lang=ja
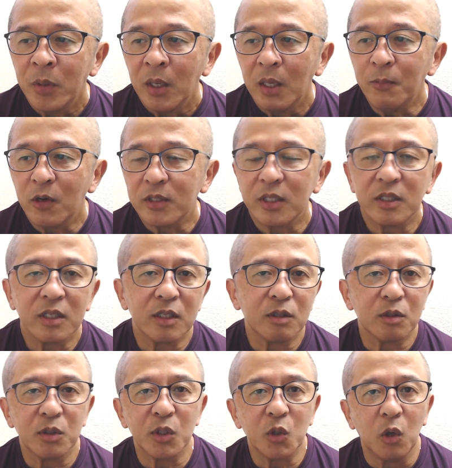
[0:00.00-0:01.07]
今私がつ
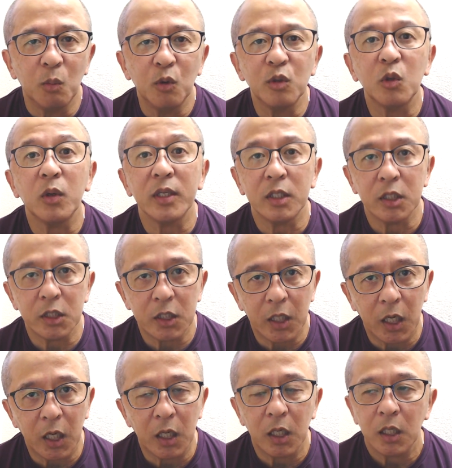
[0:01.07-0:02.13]
くづく思うのはです
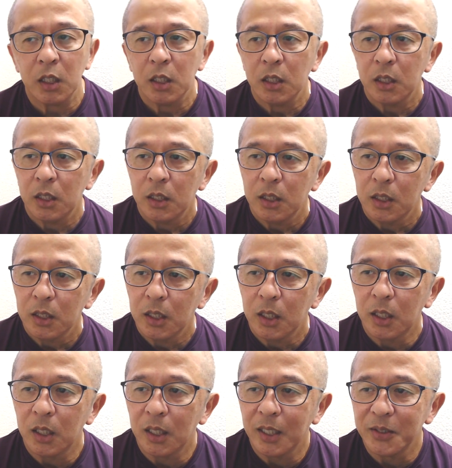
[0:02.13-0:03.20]
ね、あ